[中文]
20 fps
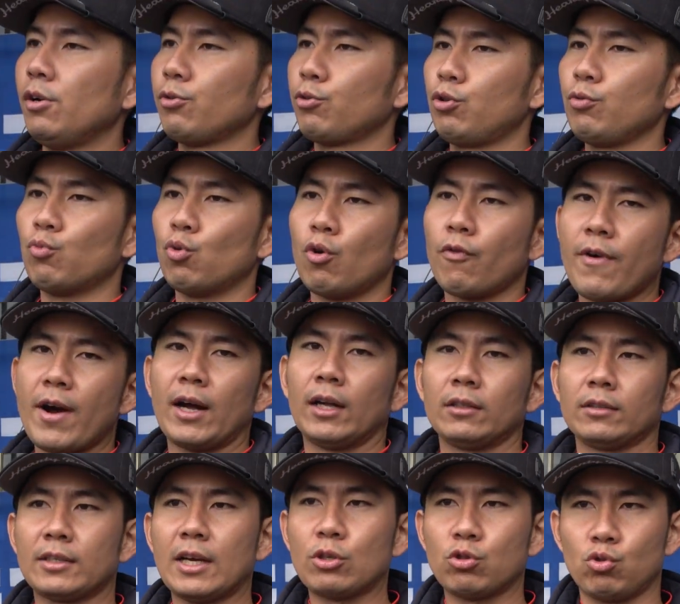去模仿
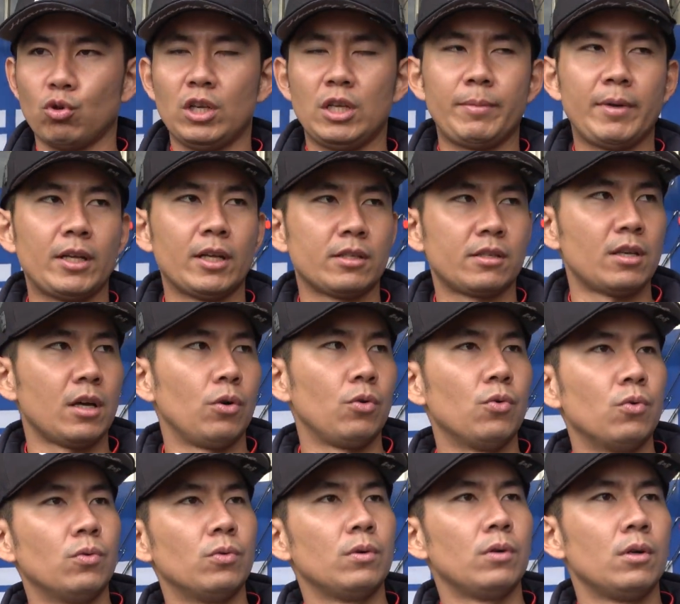在水里面的生
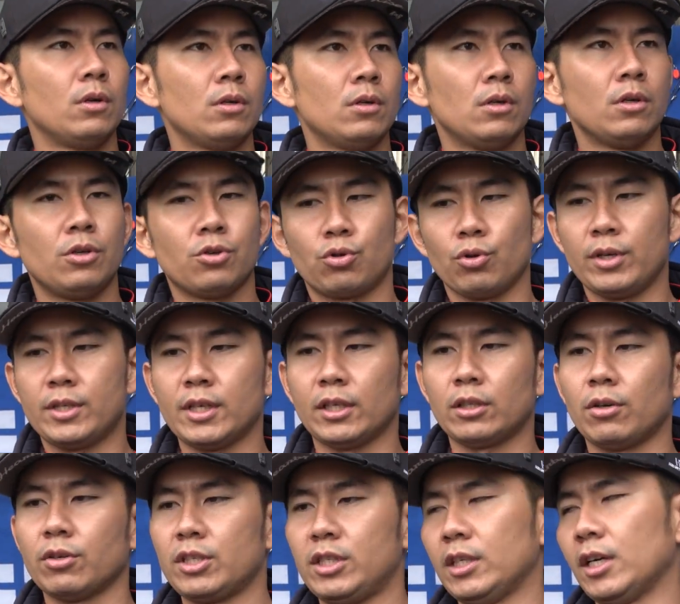物，所以这
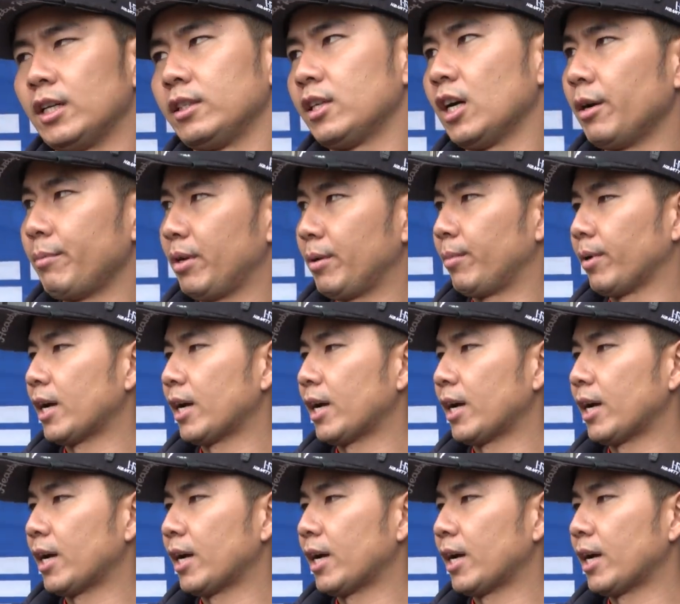东西很特别。